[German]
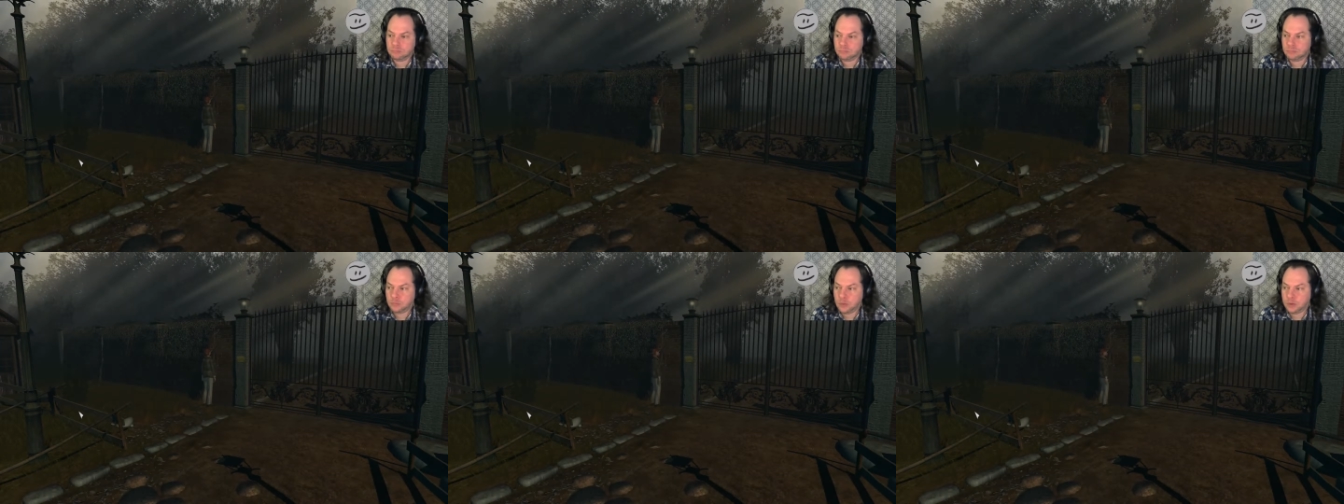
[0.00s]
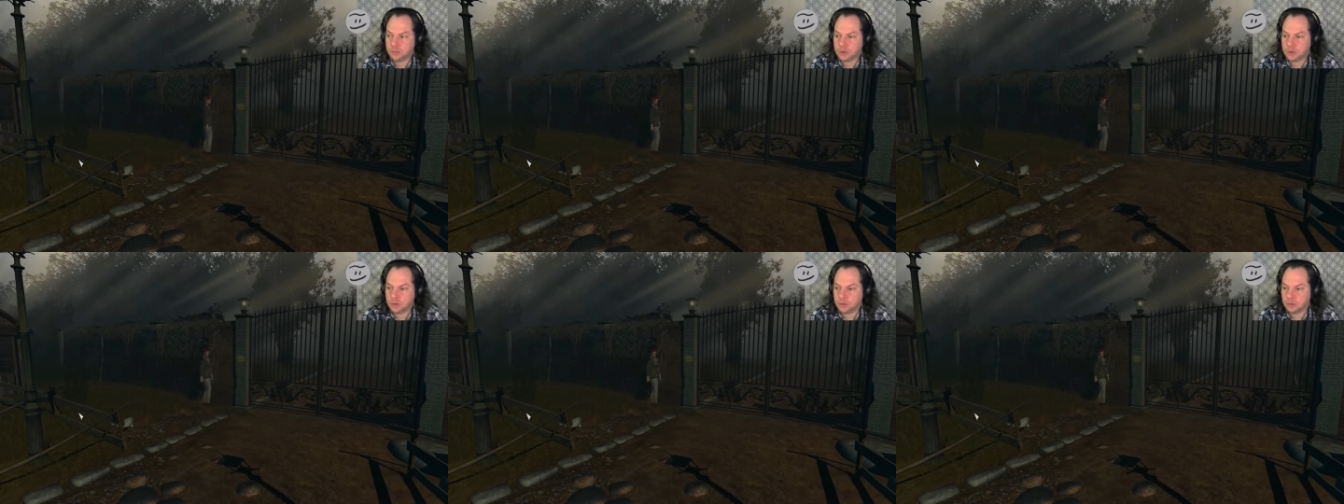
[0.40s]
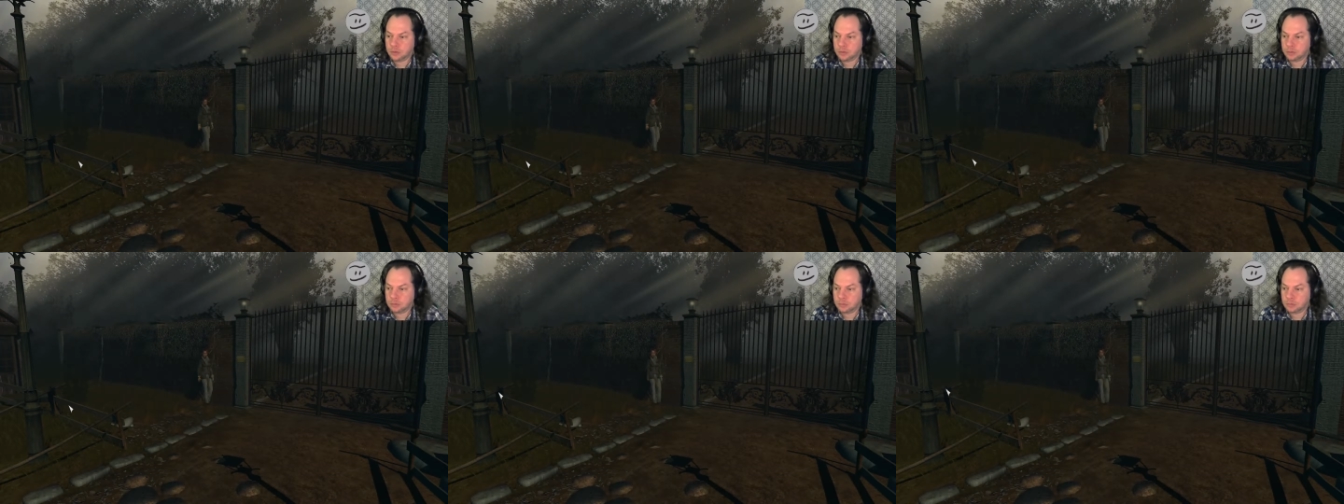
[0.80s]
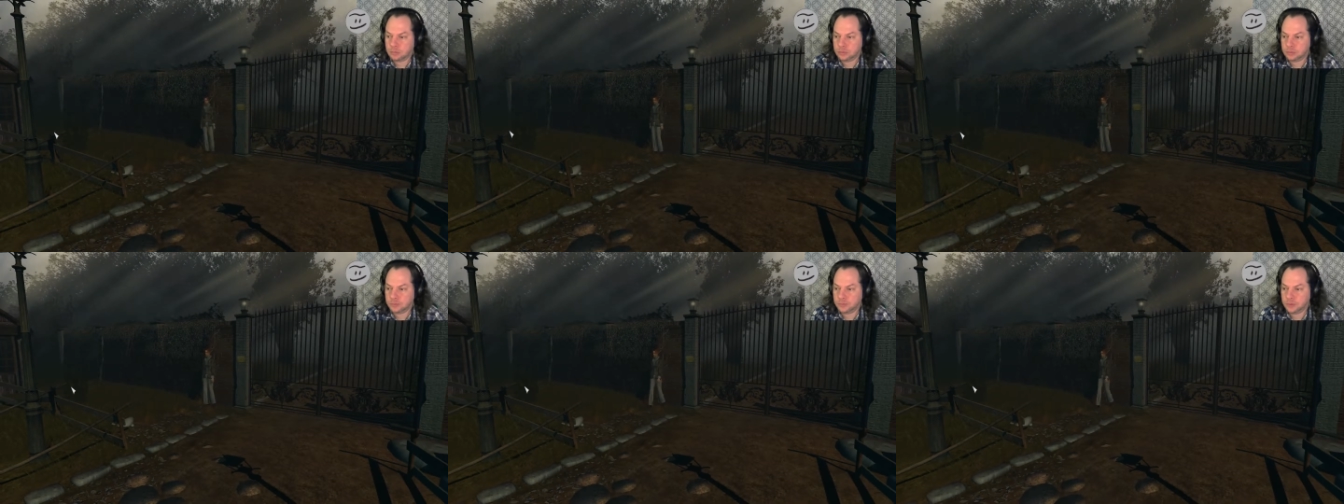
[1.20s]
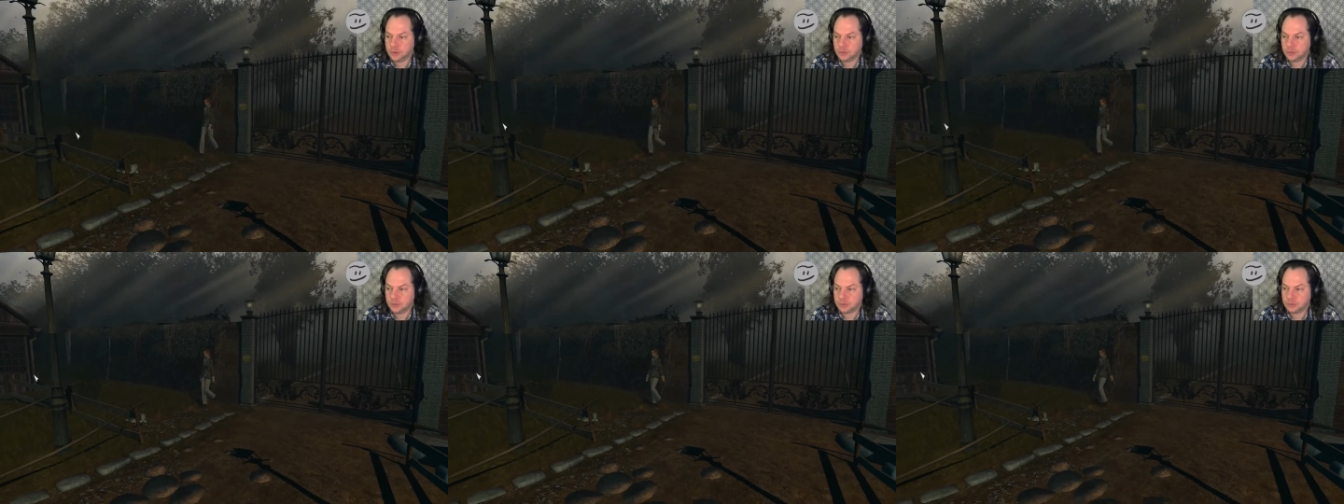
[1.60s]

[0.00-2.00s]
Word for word: Gibt ja auch so viele davon.